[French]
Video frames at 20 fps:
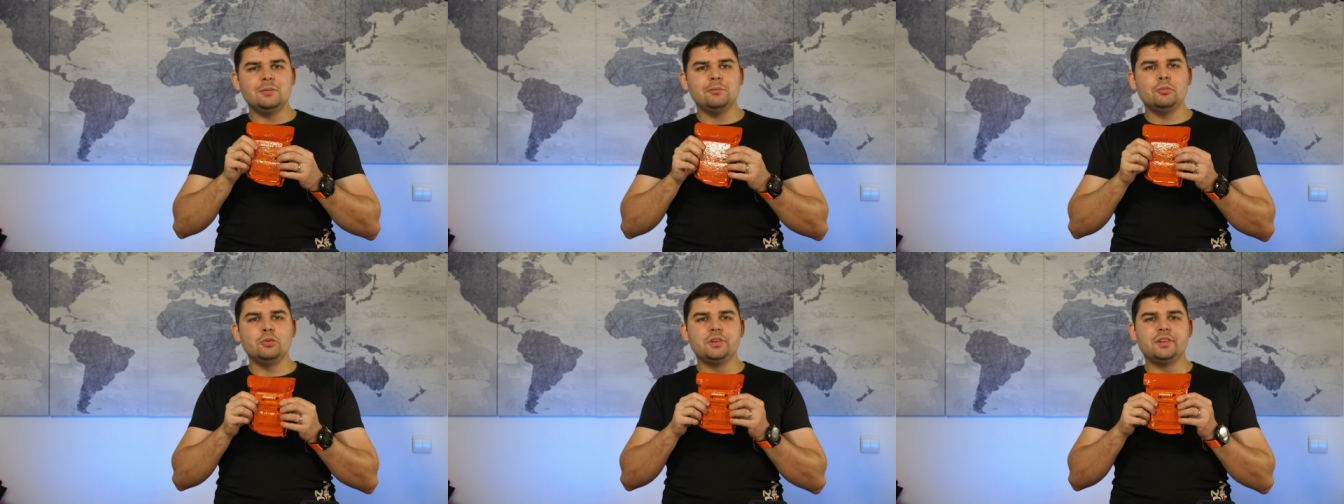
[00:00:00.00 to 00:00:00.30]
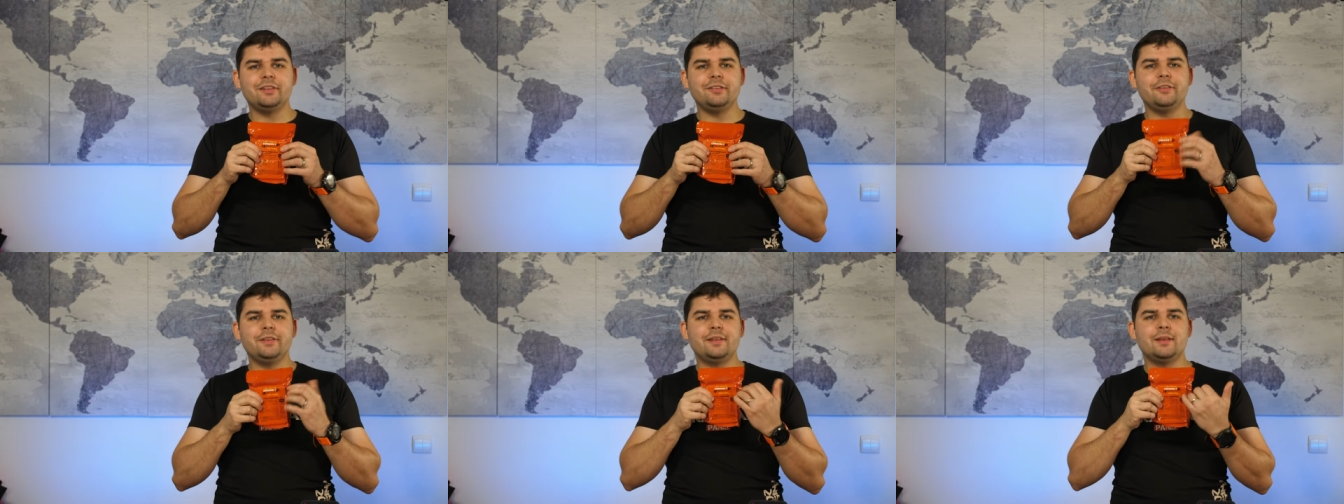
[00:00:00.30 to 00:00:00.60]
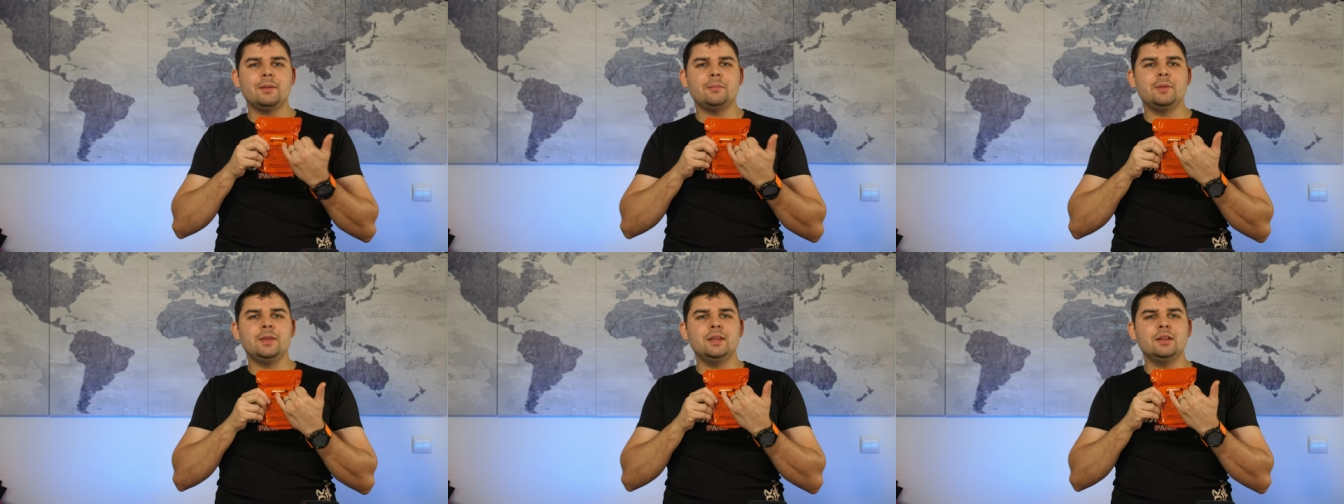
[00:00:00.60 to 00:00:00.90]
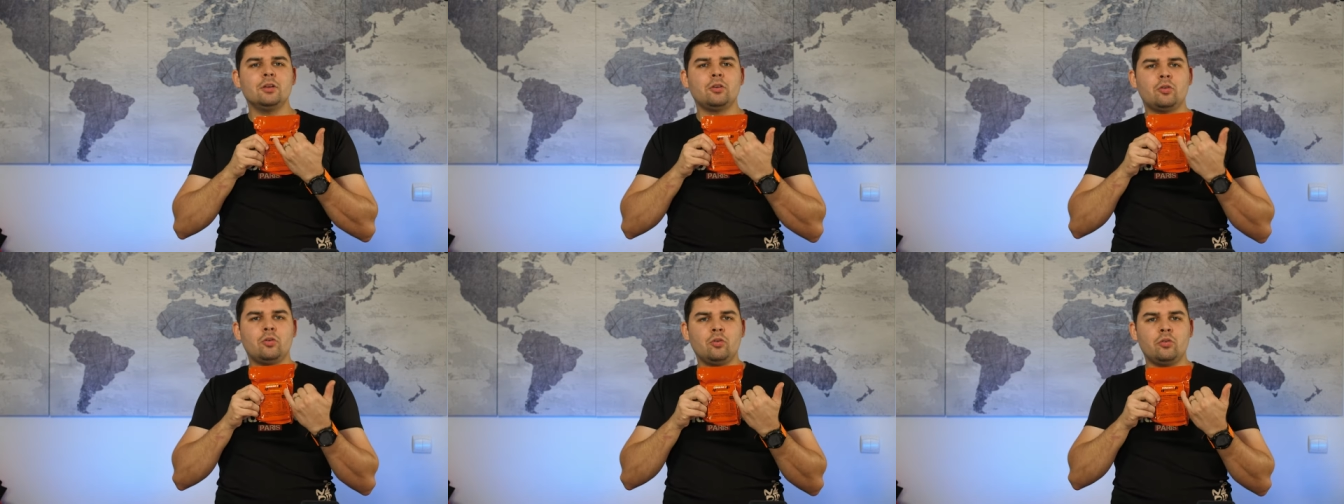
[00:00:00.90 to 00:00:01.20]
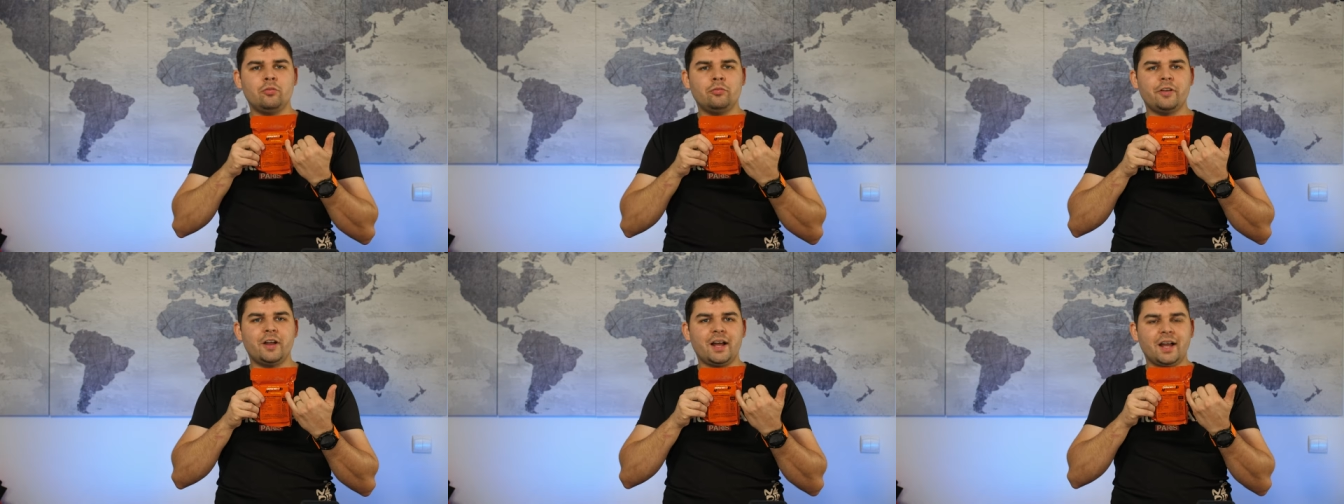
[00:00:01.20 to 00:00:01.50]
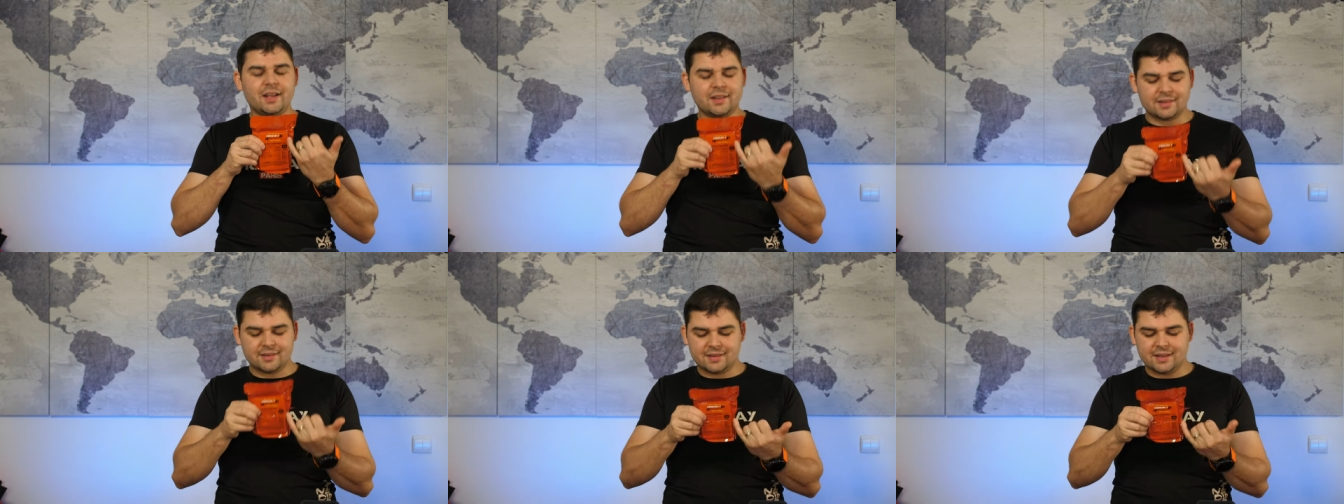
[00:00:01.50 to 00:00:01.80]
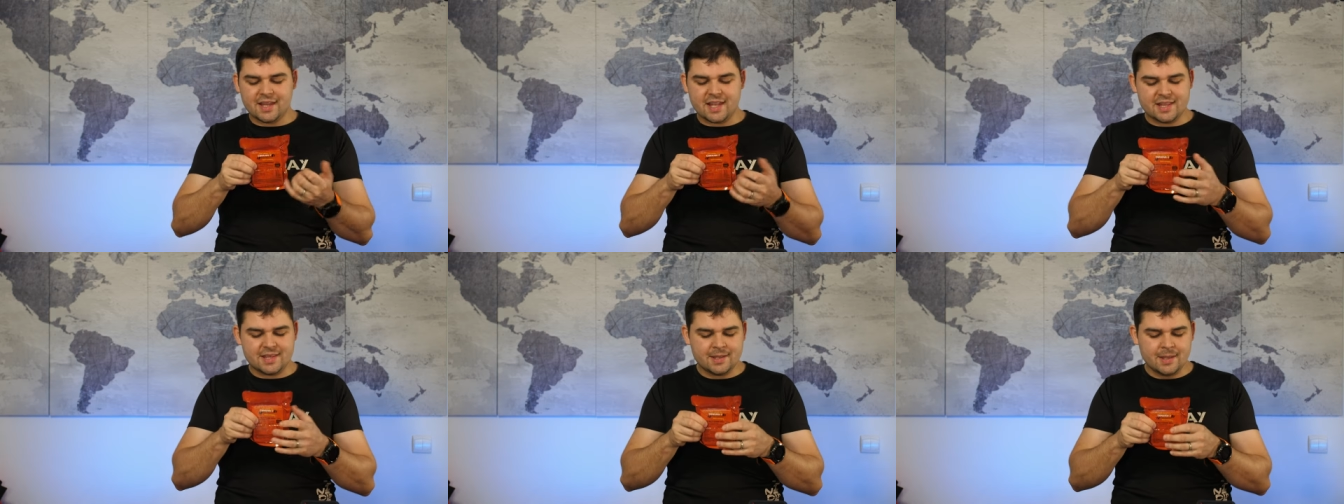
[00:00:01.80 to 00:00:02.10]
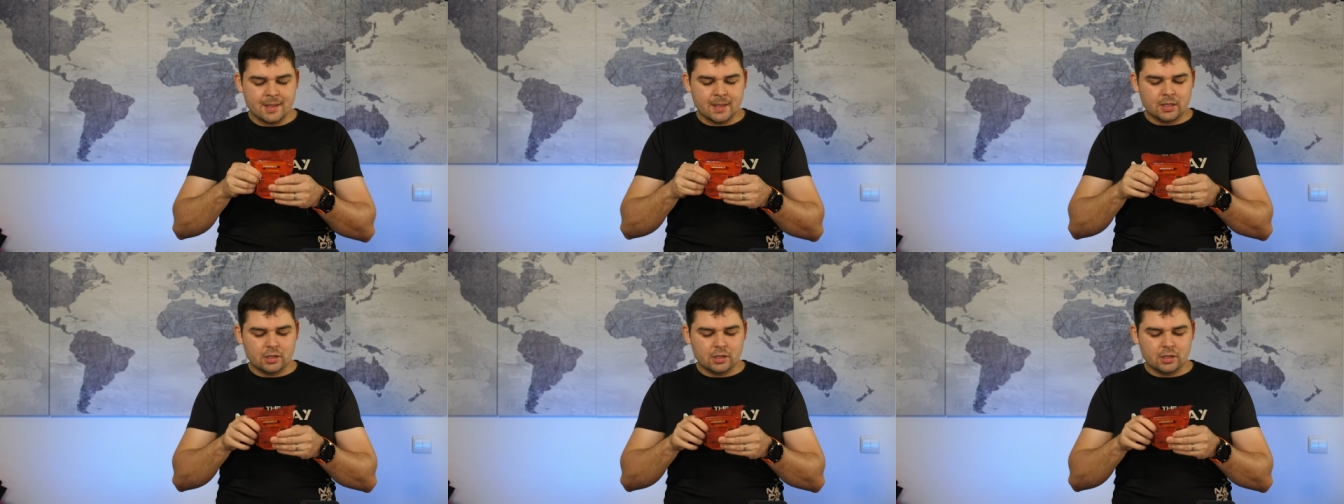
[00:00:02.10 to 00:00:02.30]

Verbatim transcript: multivitamine Convar 7.